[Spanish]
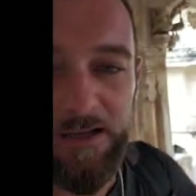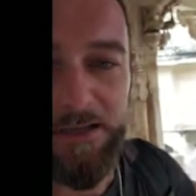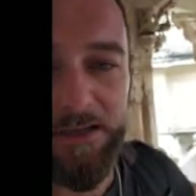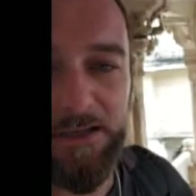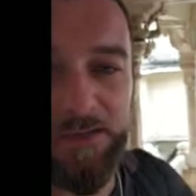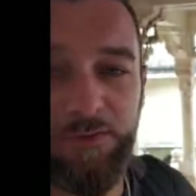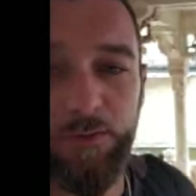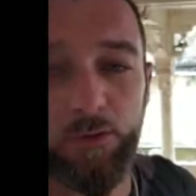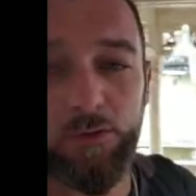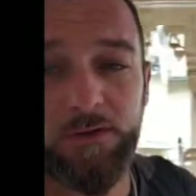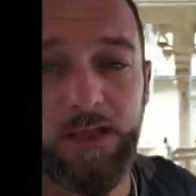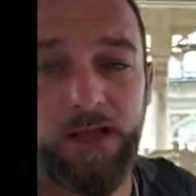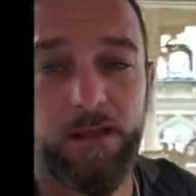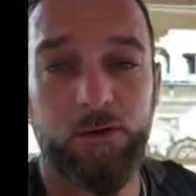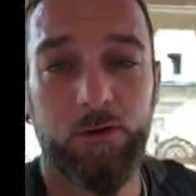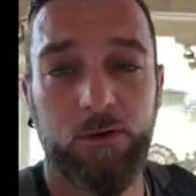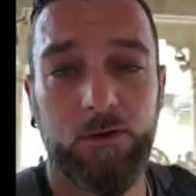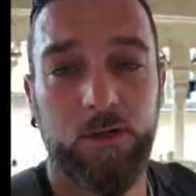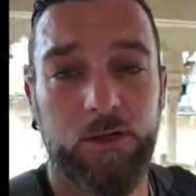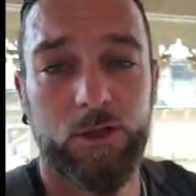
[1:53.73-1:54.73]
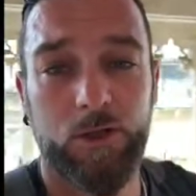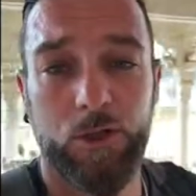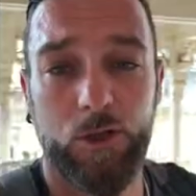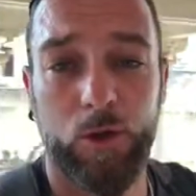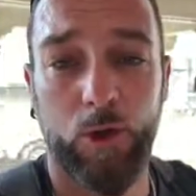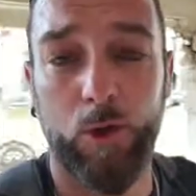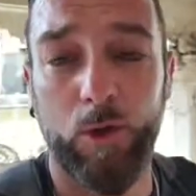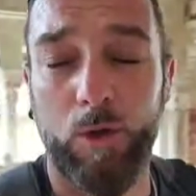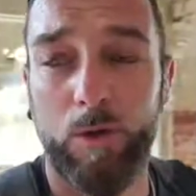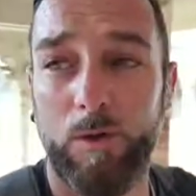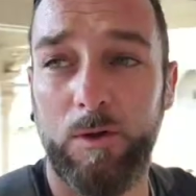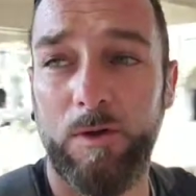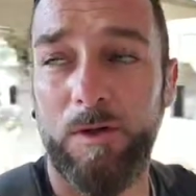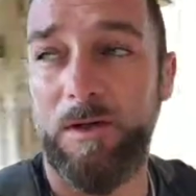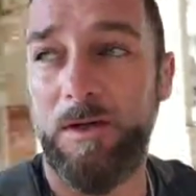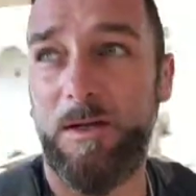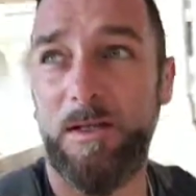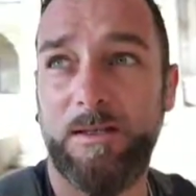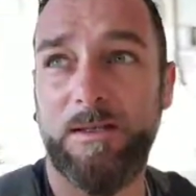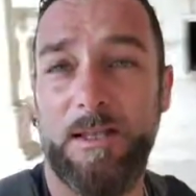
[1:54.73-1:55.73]
disfrutando del show,
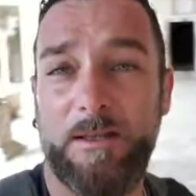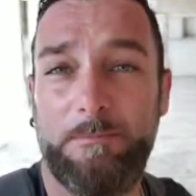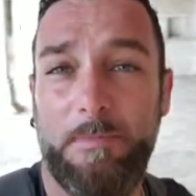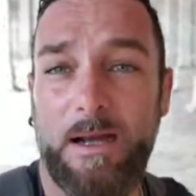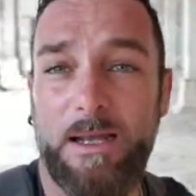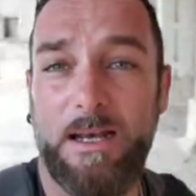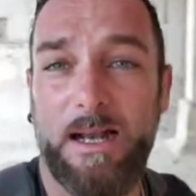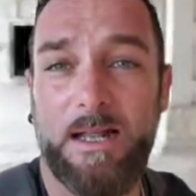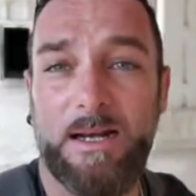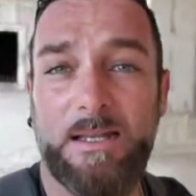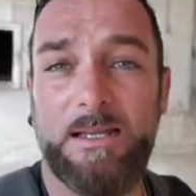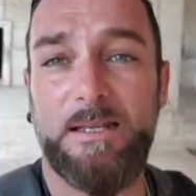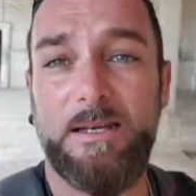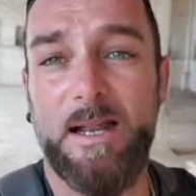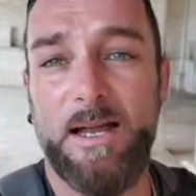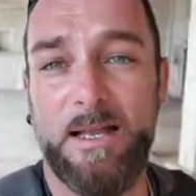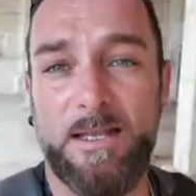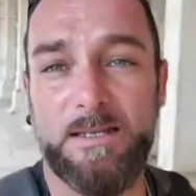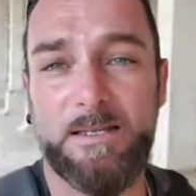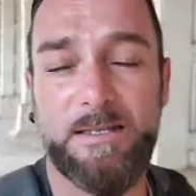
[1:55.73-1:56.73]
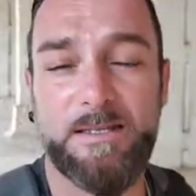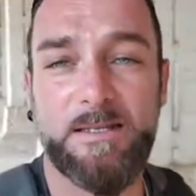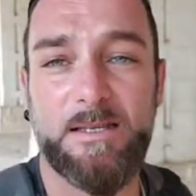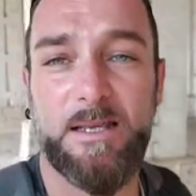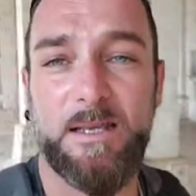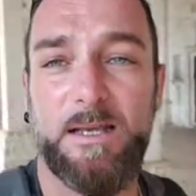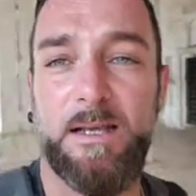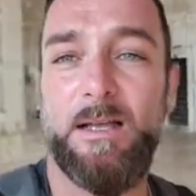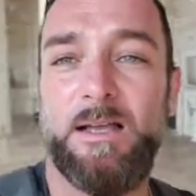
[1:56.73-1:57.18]
de bailarinas,